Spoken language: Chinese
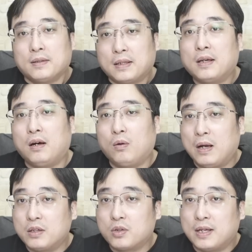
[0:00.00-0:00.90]
大家好，欢
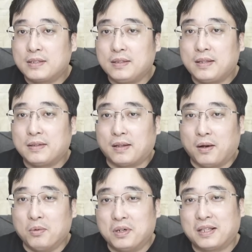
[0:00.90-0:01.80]
迎收看今天的老
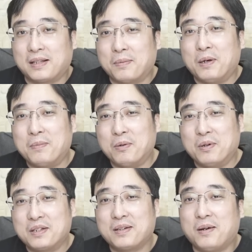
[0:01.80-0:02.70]
五和他的朋友们，
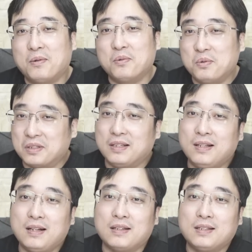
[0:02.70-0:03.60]
我是老五。今天
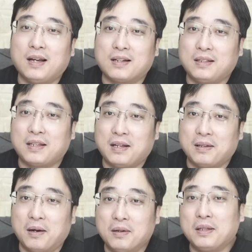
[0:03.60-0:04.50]
这一期啊，跟大家
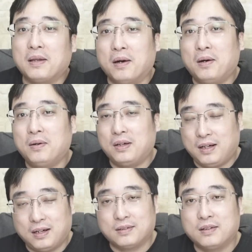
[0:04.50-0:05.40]
聊一聊
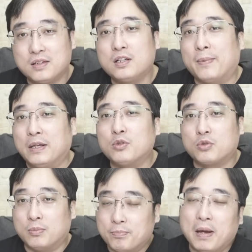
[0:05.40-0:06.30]
啊，这个日本
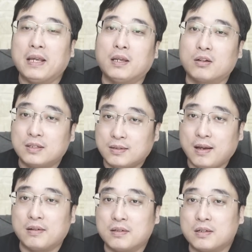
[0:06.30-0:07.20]
准备要
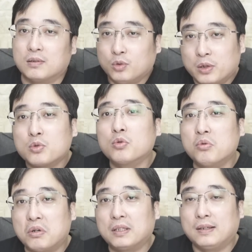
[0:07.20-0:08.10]
限制对中
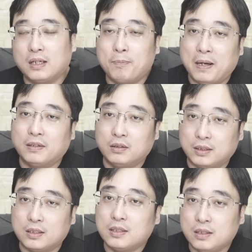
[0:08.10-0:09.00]
国的这个半导
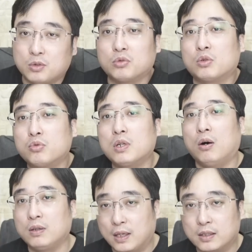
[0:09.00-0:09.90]
体技术的出口，
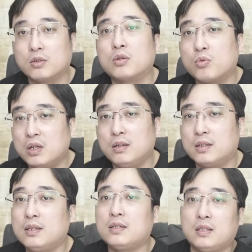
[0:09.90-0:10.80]
也就是光刻
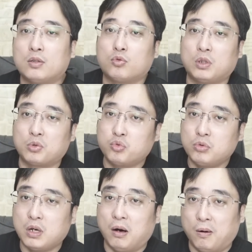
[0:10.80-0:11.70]
机技术的出
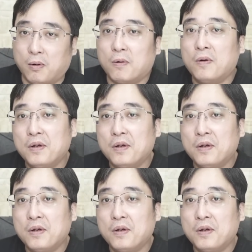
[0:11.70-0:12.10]
口。